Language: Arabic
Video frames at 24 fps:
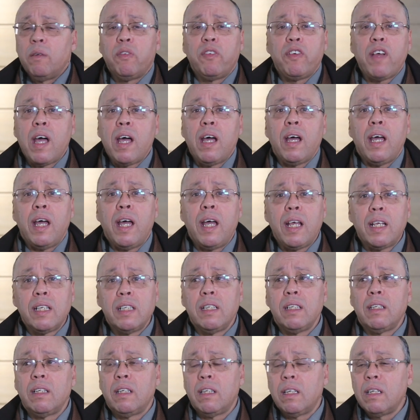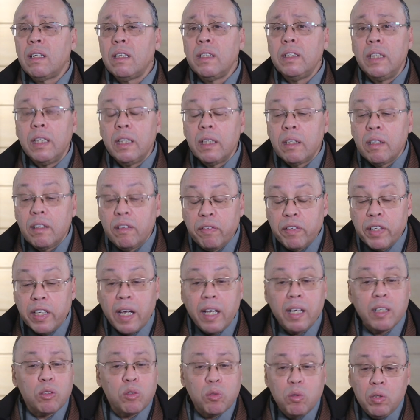فهذه آه،
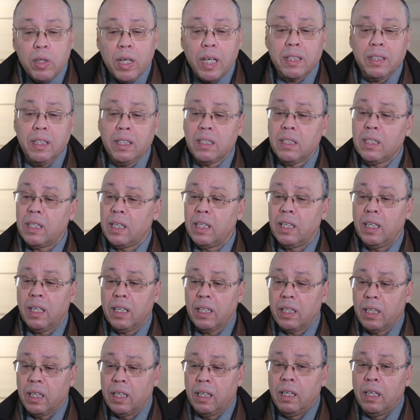الفئات كلها تحط الى